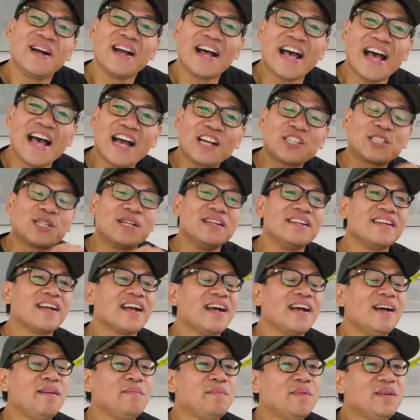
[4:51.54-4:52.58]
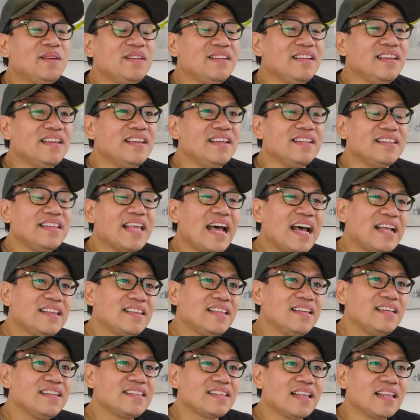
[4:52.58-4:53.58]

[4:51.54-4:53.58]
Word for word: mga action cam nun eh. Dati